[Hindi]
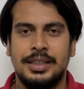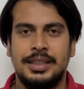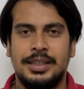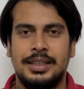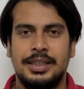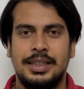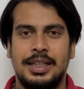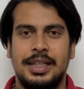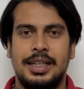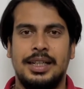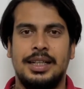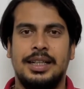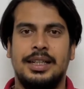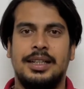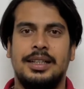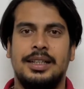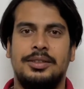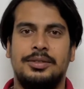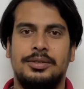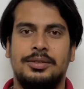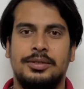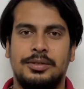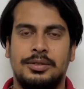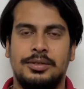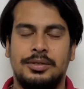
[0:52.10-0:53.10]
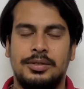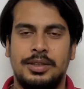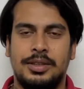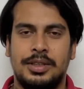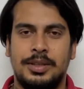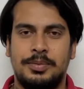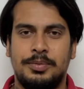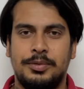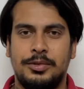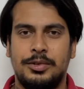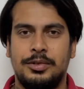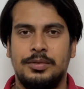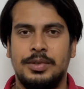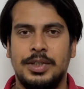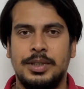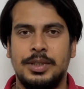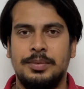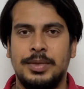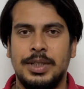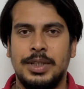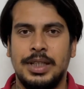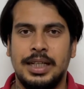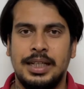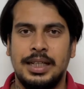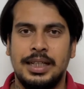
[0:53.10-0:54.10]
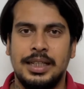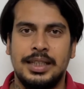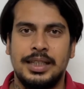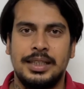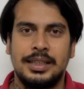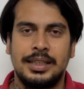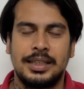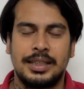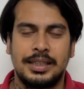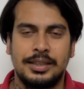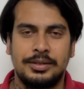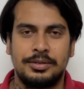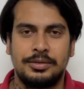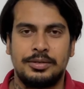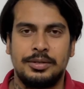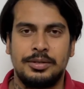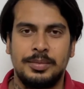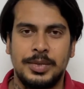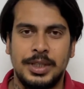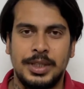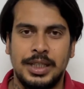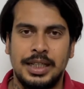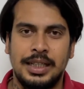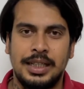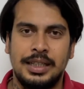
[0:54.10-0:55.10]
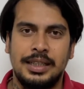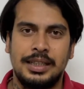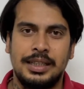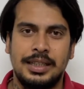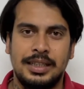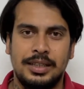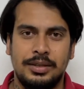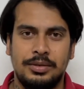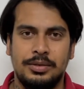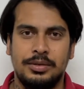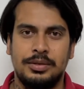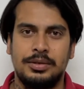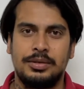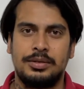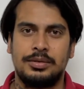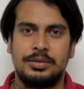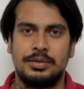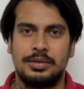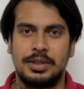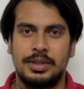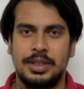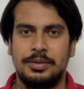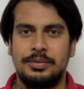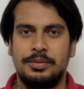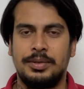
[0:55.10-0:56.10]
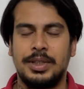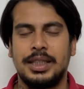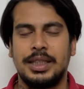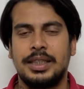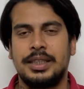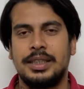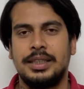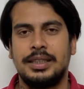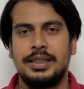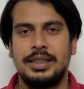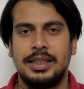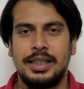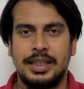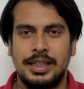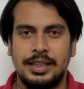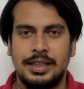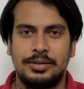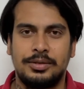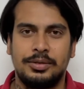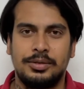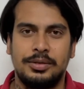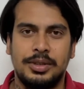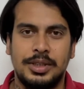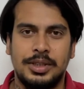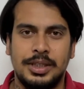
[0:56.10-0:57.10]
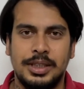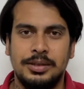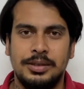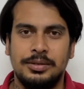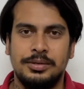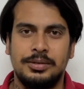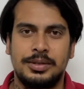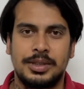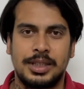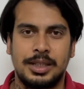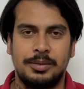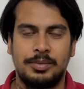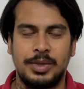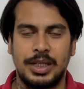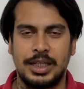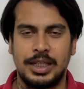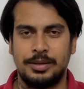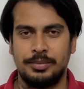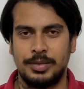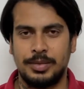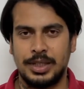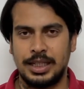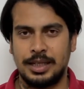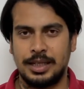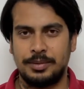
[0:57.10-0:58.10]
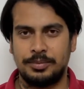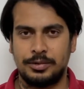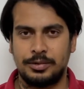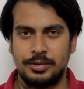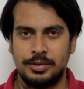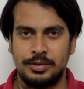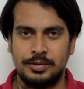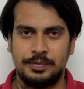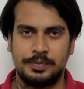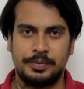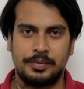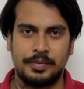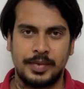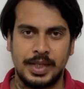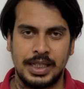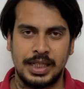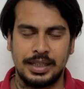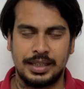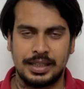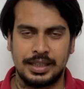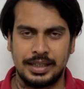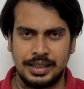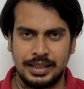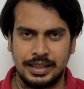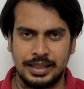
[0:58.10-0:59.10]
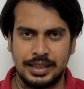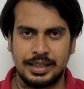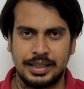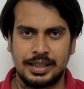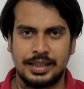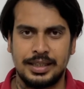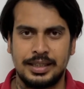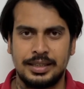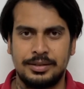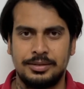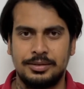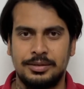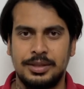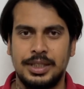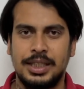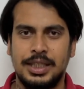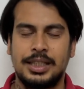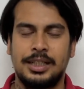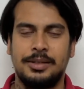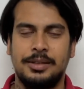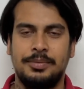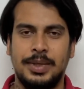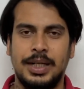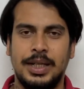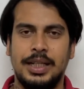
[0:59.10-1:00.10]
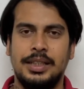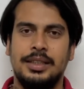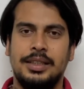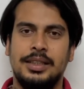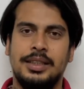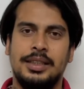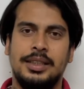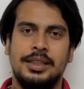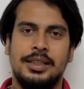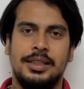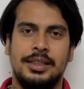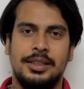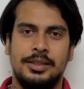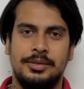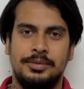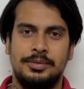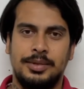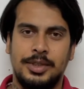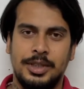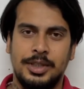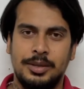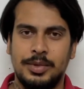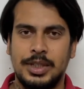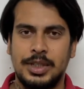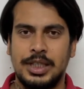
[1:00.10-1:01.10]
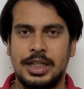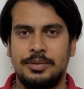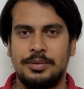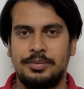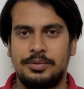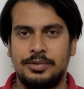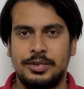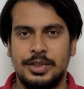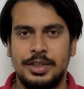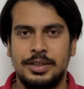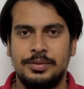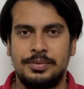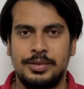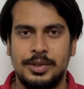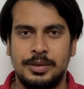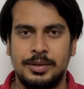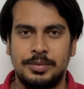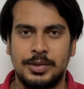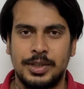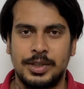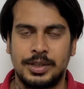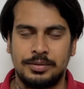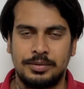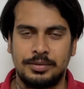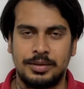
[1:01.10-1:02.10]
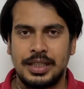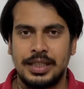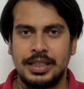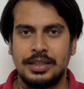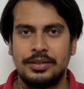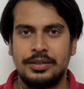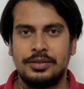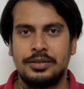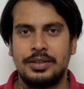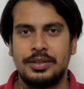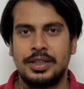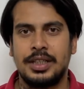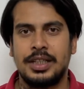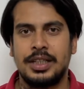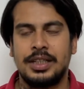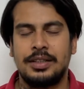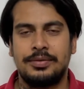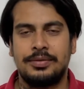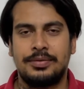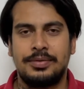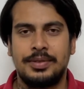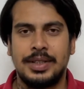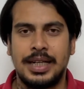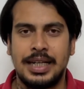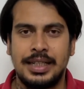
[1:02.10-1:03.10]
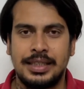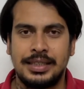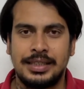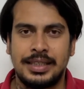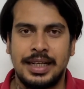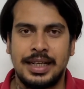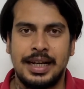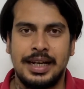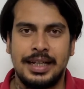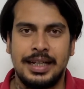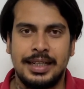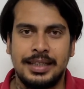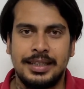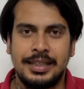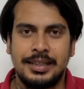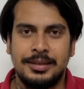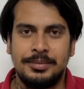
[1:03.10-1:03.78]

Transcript: या जो अप्रूवल मिला है किसको मिला है लेकिन वो थोड़ा वेट कीजिए एक दो दिन उसके बाद मैं आपको ये क्लियर कर होने के बाद फिर मैं आपको इन्फॉर्म करूंगा ये जो अगर फ्लाइट्स आएगी